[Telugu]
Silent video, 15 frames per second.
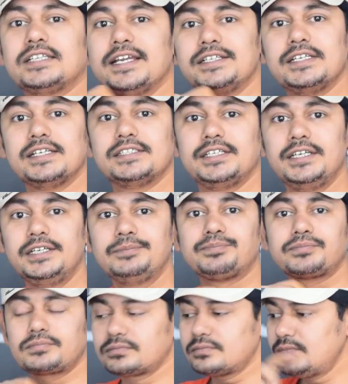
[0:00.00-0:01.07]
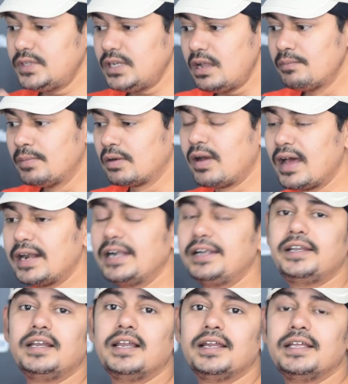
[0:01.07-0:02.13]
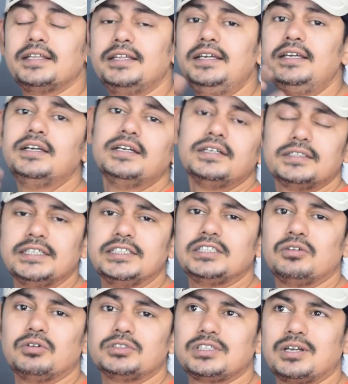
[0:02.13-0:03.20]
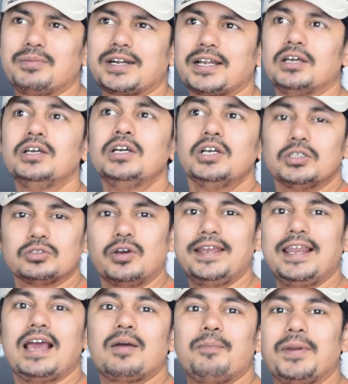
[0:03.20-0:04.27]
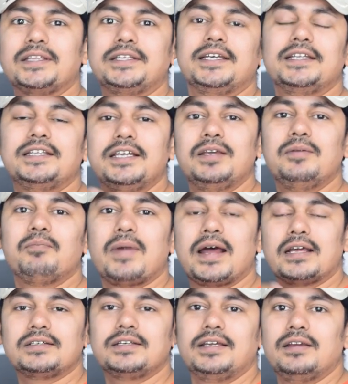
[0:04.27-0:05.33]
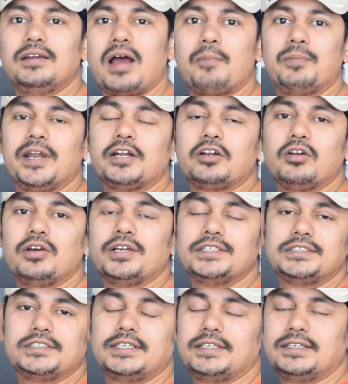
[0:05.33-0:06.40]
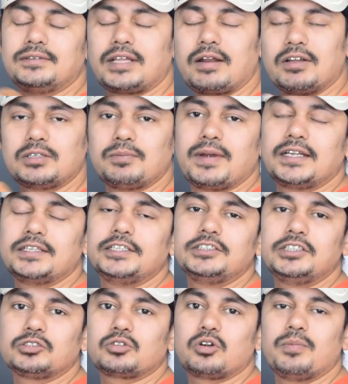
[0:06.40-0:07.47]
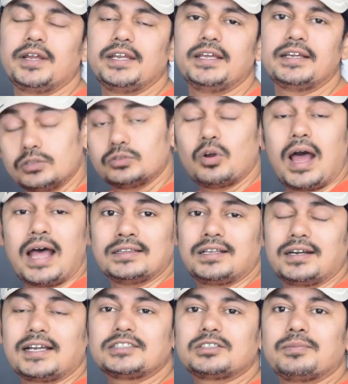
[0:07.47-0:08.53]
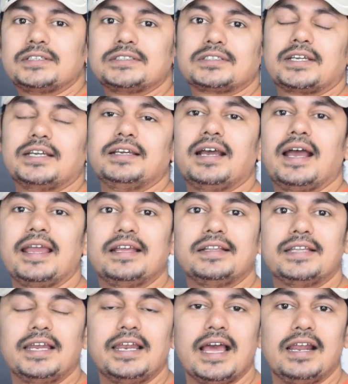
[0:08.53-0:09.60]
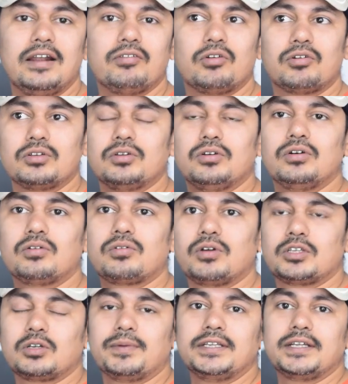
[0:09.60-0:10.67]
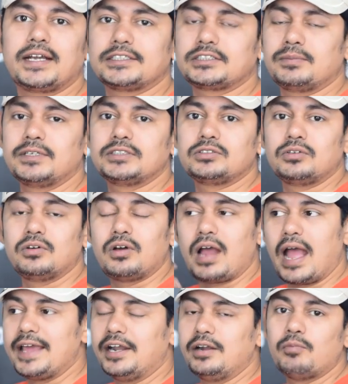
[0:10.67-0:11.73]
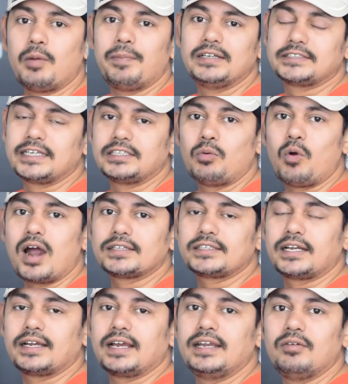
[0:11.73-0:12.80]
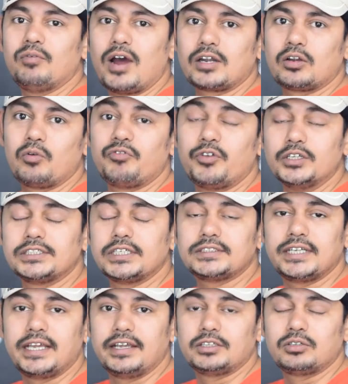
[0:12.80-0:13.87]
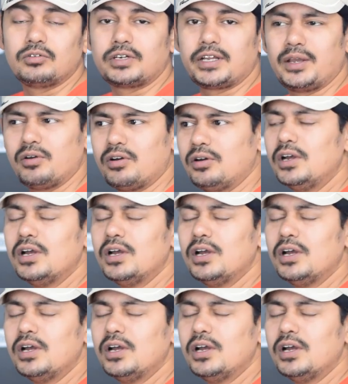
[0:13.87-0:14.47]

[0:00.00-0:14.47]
చేంజ్ చేసి మనం ఆ రెట్టిల్ అనేది తీసేవచ్చు అనమాట సో ఇలాగ ప్రతిదీ మనకి అప్డేట్లో ఇచ్చి తర్వాత మనం తీసేసుకోమని సో అందరు కస్టమర్స్కి అవి తెలియాలని ఉండదు కొంతమంది కస్టమర్స్ ఐరన్ మొబైల్స్ అయితే వాడతారు కానీ వాటిలో ఫీచర్స్ ఏవైతే ఉంటాయో